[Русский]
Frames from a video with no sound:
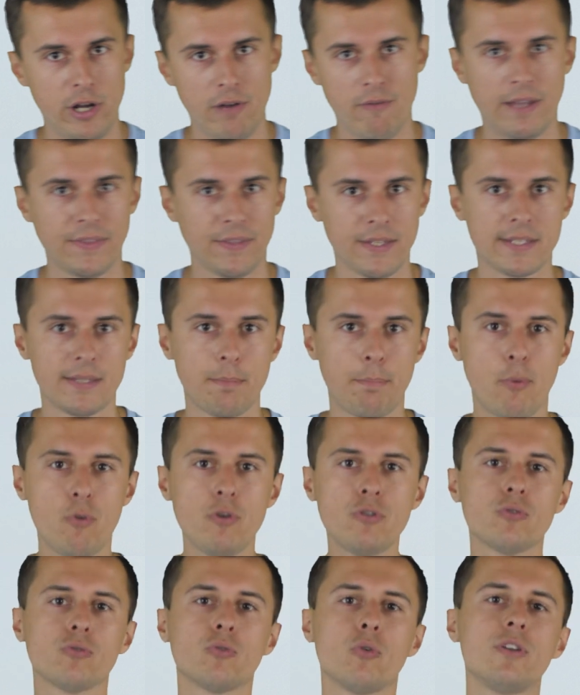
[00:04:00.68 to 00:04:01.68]
релевантность
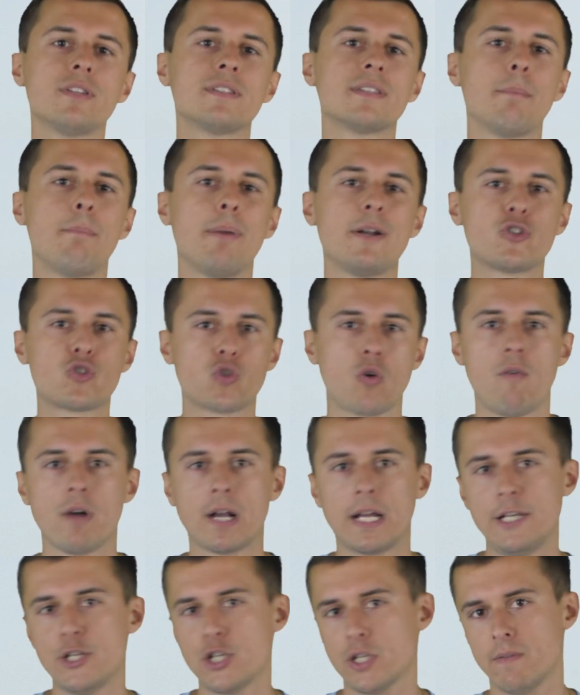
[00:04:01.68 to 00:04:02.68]
запросу, но из-за
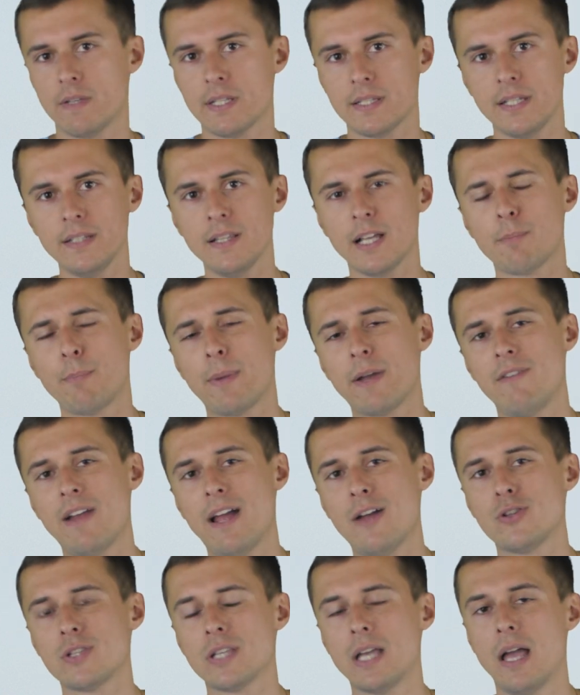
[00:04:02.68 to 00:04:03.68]
большого количества ссылок
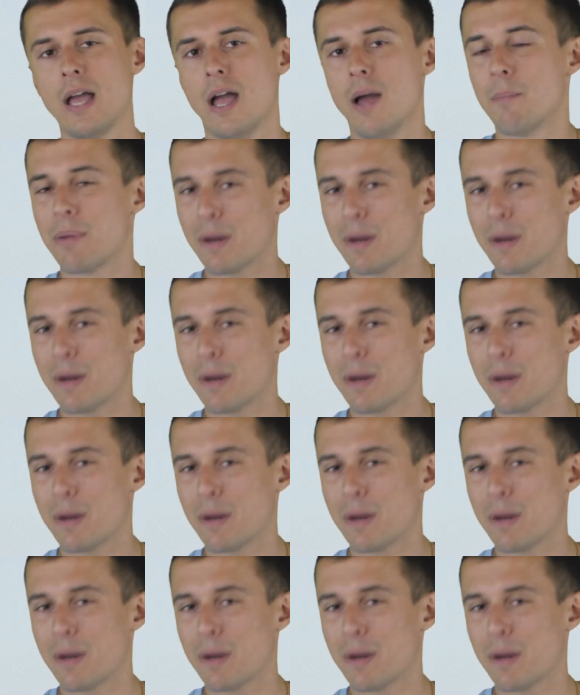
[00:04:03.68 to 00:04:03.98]
появляются